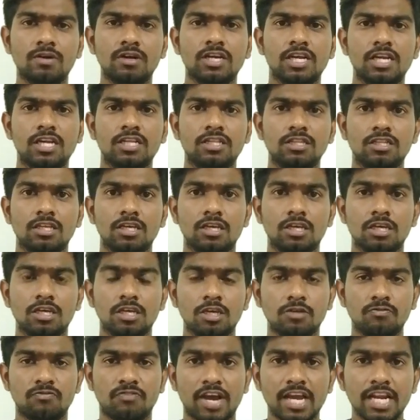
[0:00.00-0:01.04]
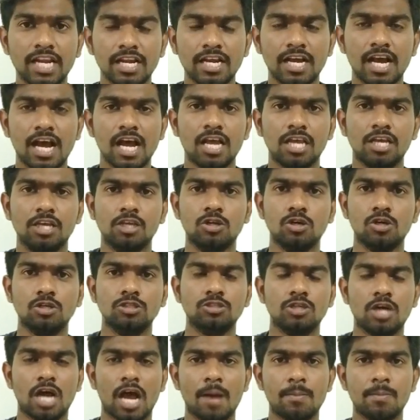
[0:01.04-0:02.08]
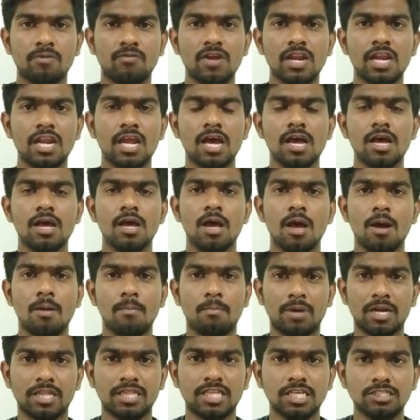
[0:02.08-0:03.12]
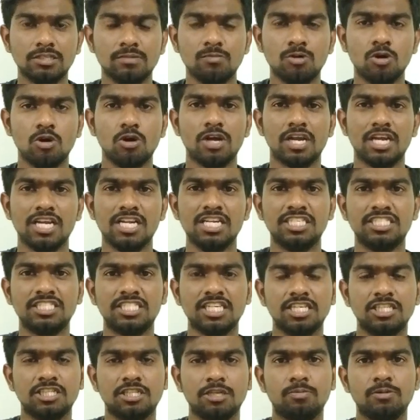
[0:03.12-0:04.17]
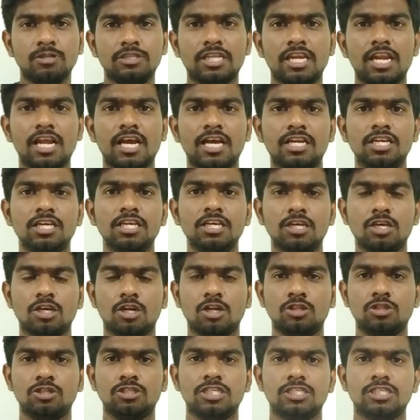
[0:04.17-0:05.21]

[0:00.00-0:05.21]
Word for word: వరకు వెళ్ళింది ఫైనల్గా ఈరోజు ఆమె వల్ల మన దేశంలో ఇన్స్టెంట్ త్రిపుల్ తలాక్ని రద్దు